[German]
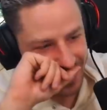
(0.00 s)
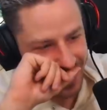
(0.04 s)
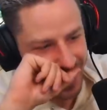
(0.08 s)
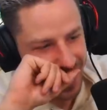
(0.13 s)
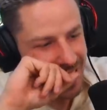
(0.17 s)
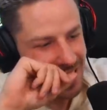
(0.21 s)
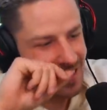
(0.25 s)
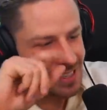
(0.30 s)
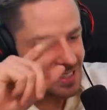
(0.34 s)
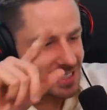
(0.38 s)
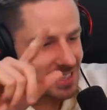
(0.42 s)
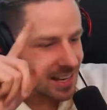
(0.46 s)

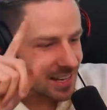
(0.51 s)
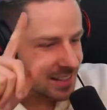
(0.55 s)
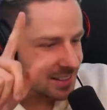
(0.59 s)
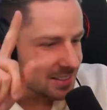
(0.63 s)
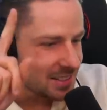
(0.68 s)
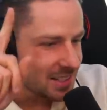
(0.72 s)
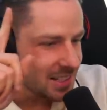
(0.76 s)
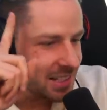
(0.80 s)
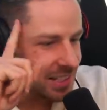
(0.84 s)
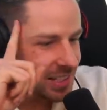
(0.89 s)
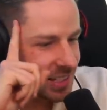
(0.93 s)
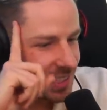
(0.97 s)
Eine Sache,
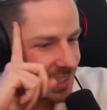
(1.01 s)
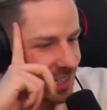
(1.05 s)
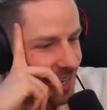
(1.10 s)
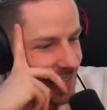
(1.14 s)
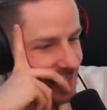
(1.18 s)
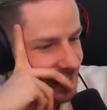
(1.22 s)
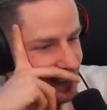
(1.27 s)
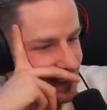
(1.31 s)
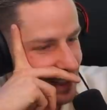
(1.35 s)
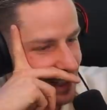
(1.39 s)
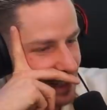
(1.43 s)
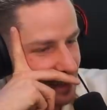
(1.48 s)
die ich
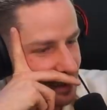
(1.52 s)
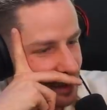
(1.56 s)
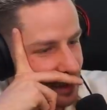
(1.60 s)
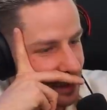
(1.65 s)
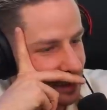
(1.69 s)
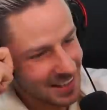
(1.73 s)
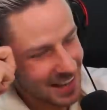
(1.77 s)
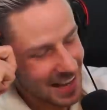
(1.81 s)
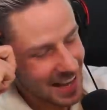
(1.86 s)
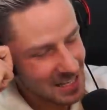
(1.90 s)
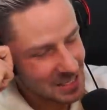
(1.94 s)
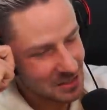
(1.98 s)
gelernt habe.
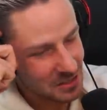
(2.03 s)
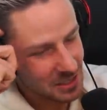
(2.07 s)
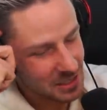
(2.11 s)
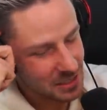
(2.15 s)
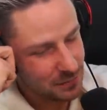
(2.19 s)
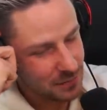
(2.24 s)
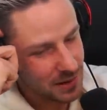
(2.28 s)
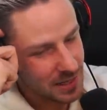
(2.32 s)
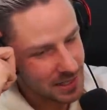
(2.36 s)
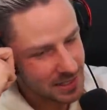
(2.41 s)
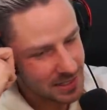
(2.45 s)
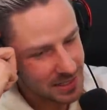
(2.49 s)
Also,
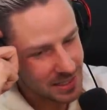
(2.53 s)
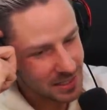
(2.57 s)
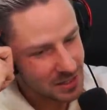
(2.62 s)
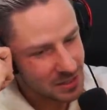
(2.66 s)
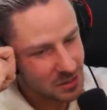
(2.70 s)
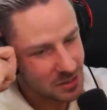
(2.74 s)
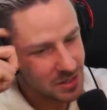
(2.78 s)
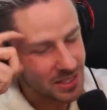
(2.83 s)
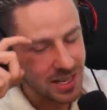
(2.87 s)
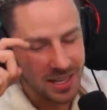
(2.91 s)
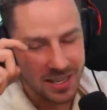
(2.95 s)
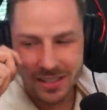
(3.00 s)
ich will jetzt nicht
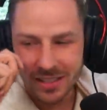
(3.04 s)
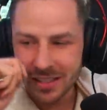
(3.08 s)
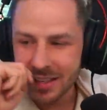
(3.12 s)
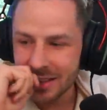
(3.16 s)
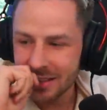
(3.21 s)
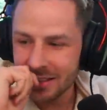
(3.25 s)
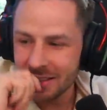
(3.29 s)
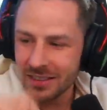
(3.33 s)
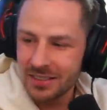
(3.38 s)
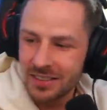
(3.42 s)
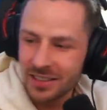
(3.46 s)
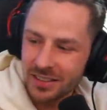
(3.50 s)
zu sehr in,
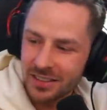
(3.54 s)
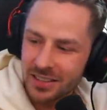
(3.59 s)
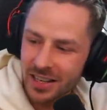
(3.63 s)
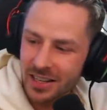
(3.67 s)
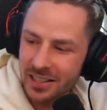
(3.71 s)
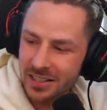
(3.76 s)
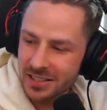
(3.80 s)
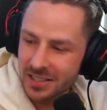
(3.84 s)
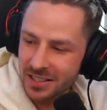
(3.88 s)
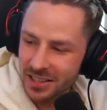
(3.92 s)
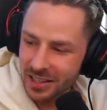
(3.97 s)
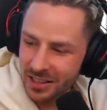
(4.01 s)
in die
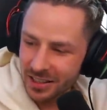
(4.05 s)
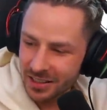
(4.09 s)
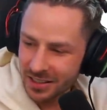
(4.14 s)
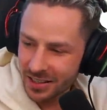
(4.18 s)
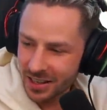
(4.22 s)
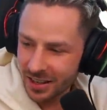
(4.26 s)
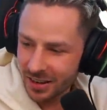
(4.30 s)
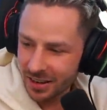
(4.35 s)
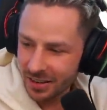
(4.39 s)
Details gehen, ja?